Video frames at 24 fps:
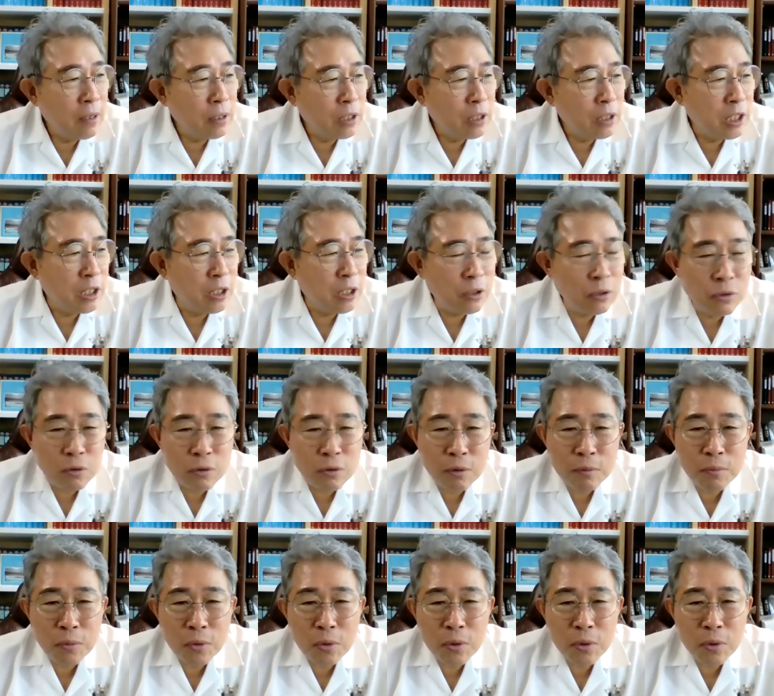친구
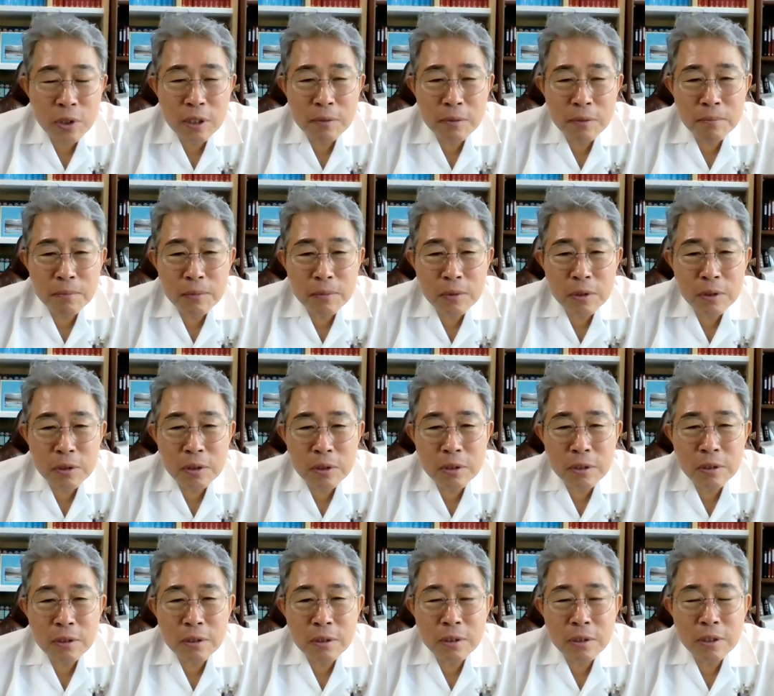모임,
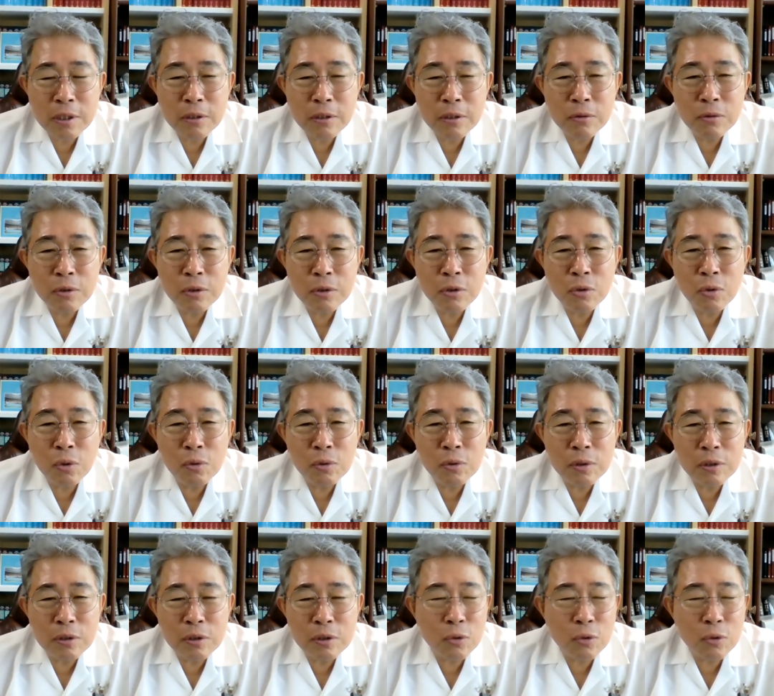친구의 동,
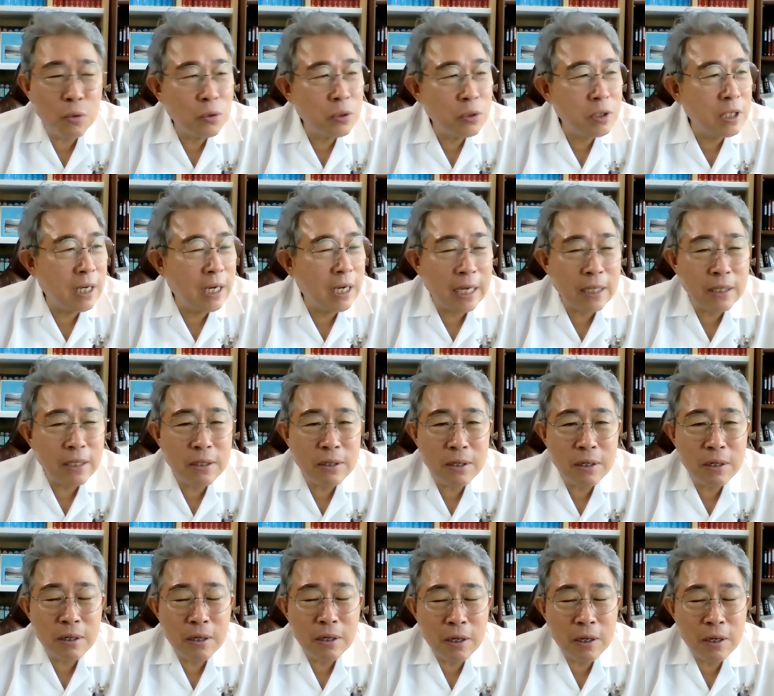동창
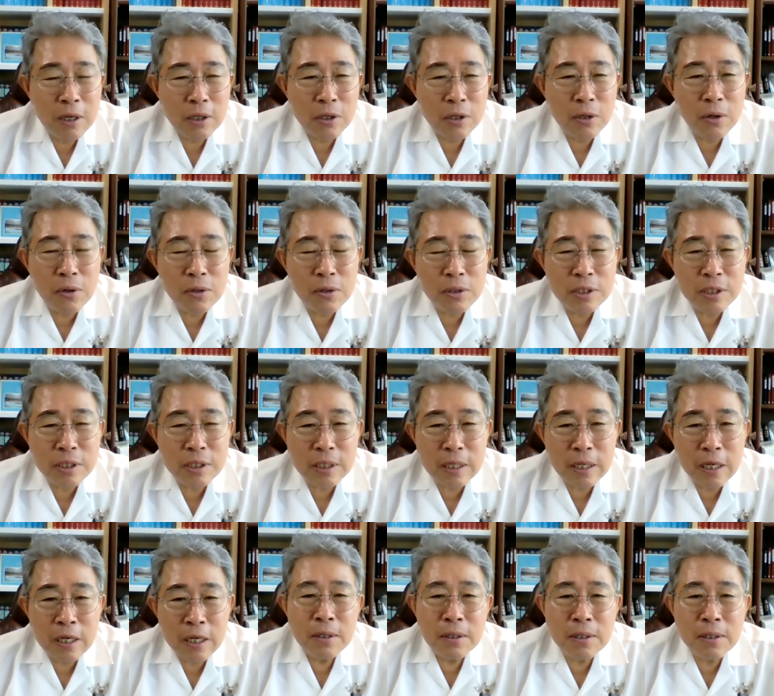아들 결혼식
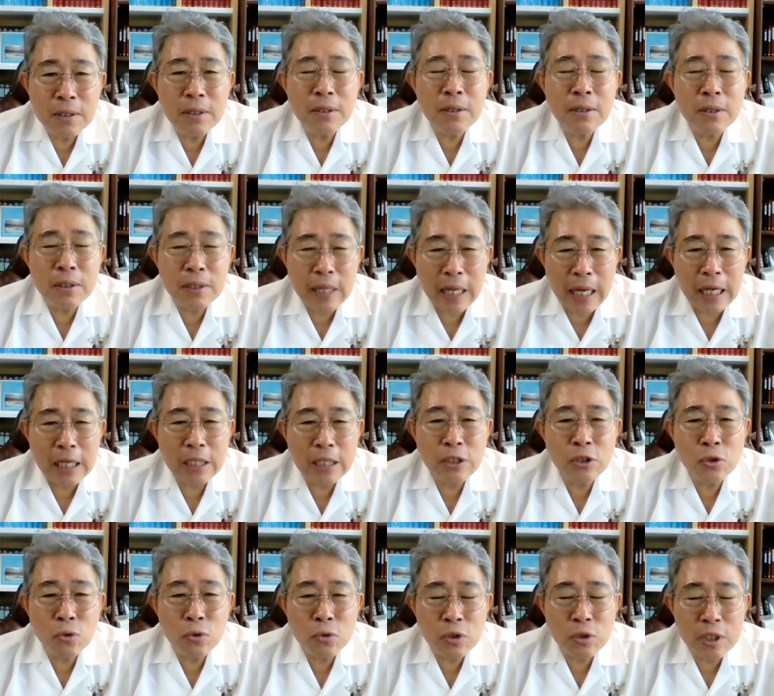그런 거 다
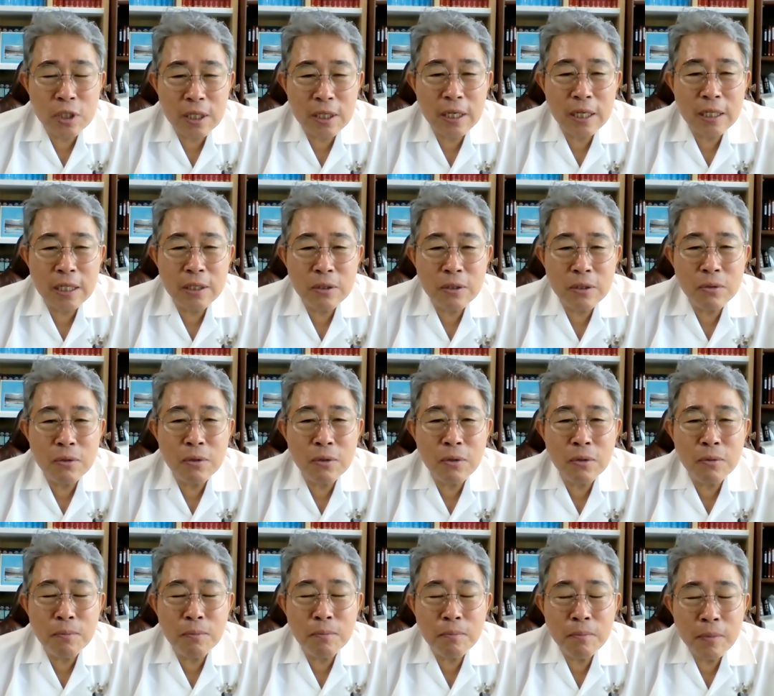
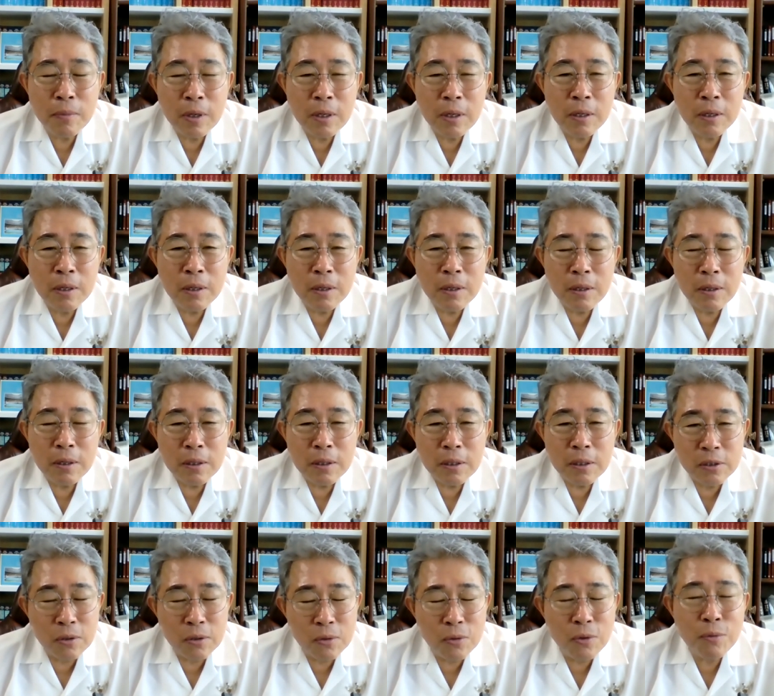쫓아다니고
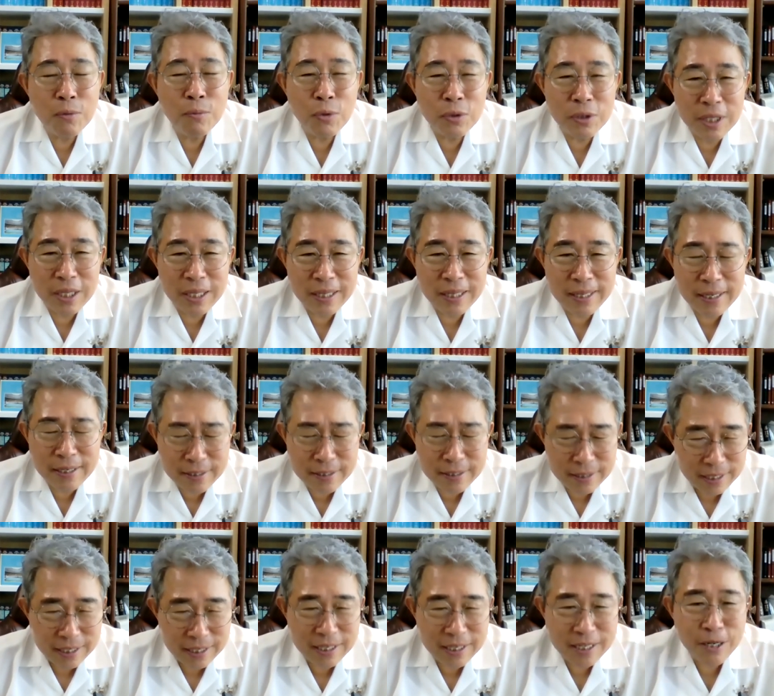성공 못한다 그
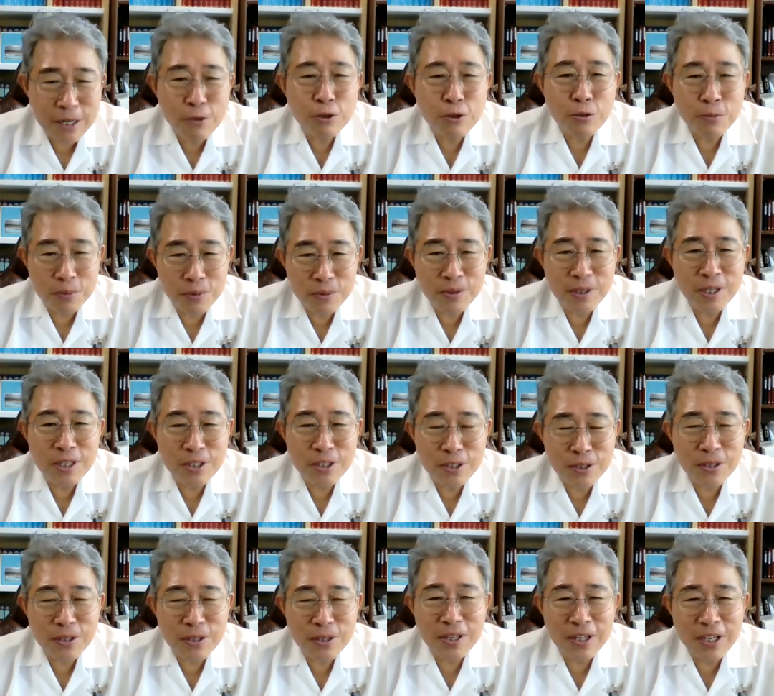얘기를 하고 싶은 거예요
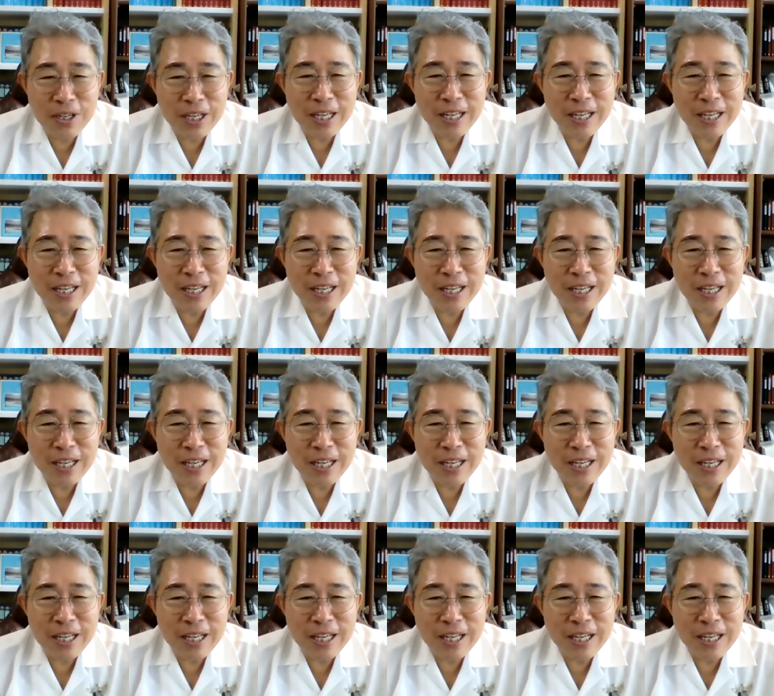저는요.